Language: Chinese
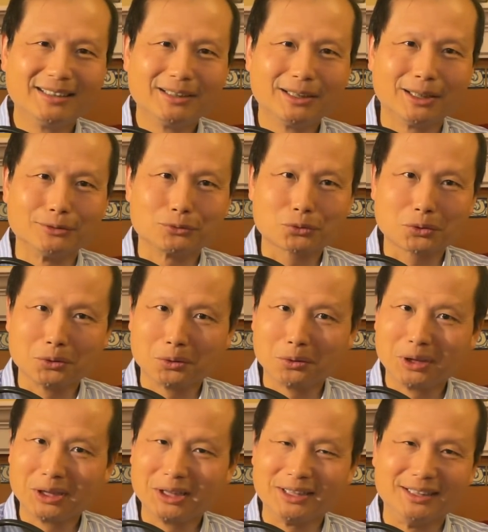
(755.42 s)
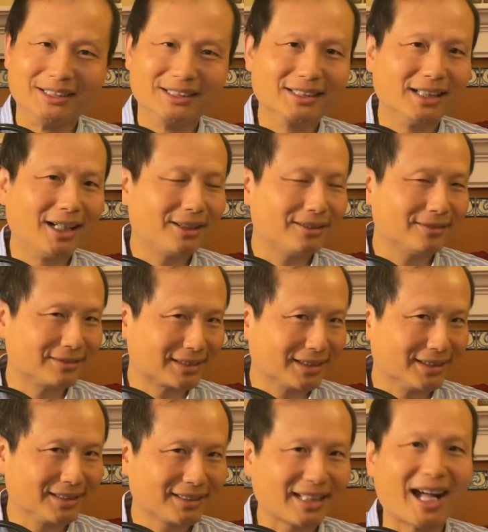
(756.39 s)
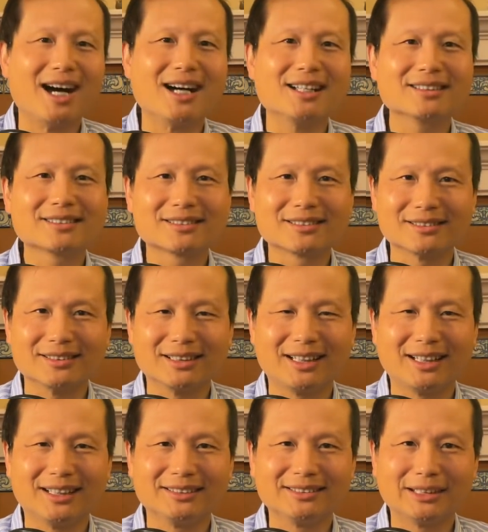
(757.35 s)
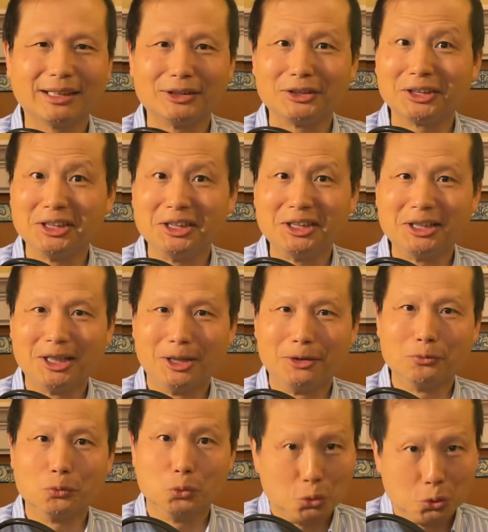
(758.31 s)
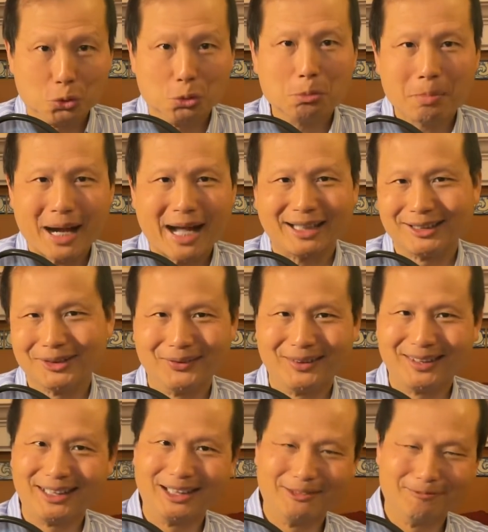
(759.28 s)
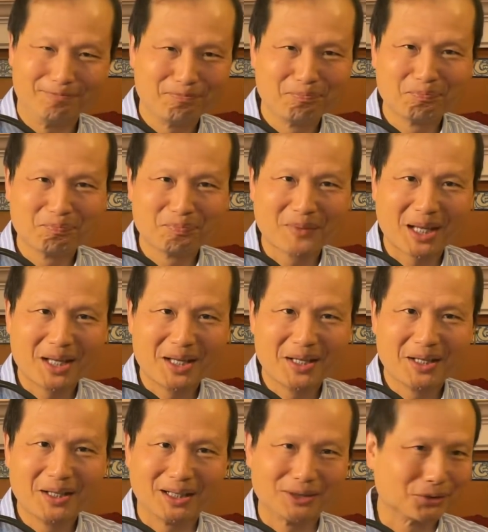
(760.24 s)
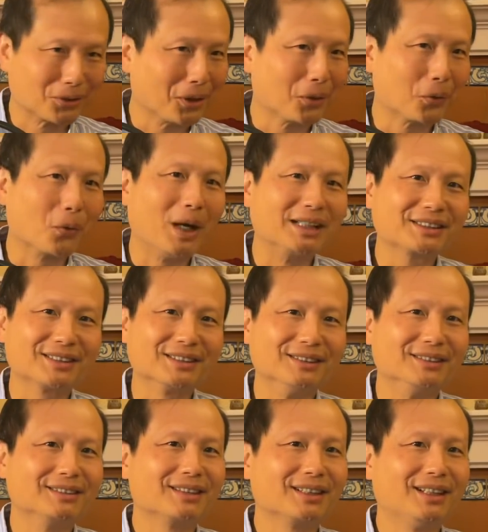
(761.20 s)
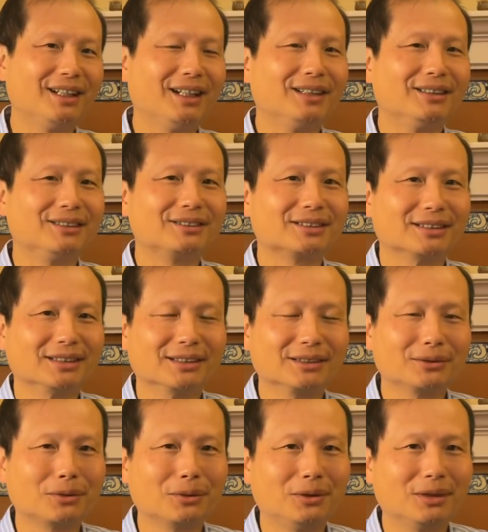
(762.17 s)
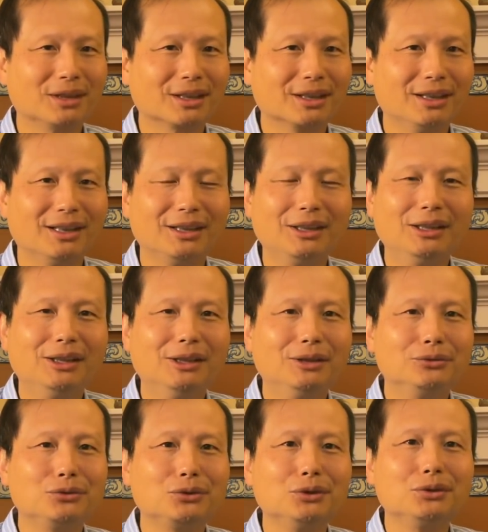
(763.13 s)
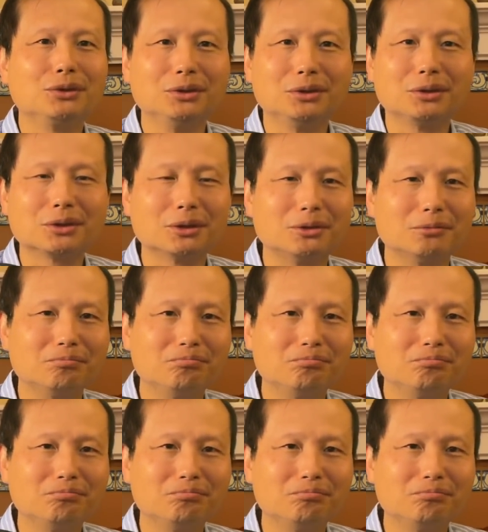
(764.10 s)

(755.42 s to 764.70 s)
呃，最多的一个号称打死了那敌人五百多人。所以，光是这二十多个狙击手